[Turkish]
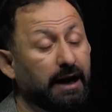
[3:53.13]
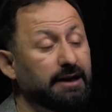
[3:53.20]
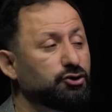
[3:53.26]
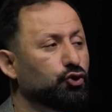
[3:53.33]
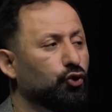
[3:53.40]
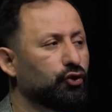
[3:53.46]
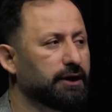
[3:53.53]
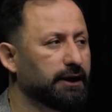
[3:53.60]

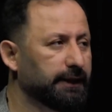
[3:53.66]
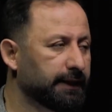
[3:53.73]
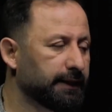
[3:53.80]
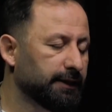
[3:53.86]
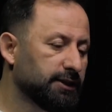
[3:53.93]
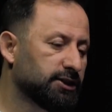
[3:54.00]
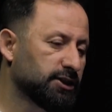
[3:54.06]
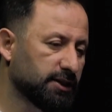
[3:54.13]
Daha
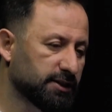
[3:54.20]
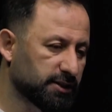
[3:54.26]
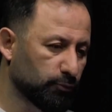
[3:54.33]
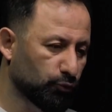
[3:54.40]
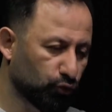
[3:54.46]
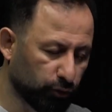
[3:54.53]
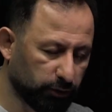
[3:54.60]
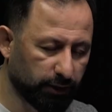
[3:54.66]
sonraları iki
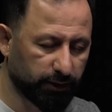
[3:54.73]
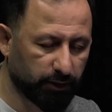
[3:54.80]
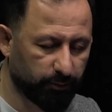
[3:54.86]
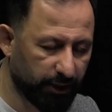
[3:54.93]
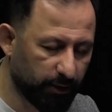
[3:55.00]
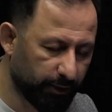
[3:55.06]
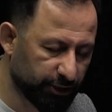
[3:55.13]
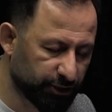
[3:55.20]
isim
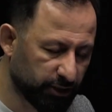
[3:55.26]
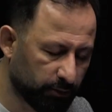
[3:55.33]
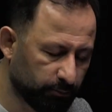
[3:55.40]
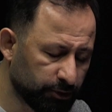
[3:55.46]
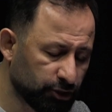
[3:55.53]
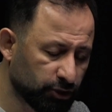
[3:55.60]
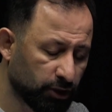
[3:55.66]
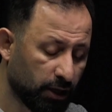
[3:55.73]
kullanılmaya
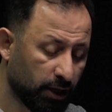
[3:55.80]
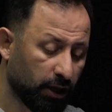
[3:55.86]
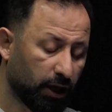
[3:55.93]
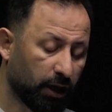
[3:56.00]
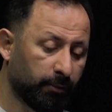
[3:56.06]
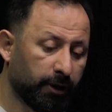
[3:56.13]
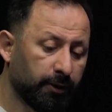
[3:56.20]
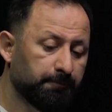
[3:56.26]
başlanmış
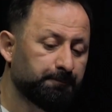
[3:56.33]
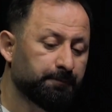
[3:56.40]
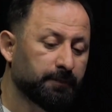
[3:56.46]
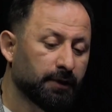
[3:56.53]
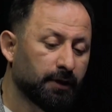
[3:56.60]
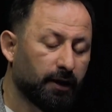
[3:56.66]
ama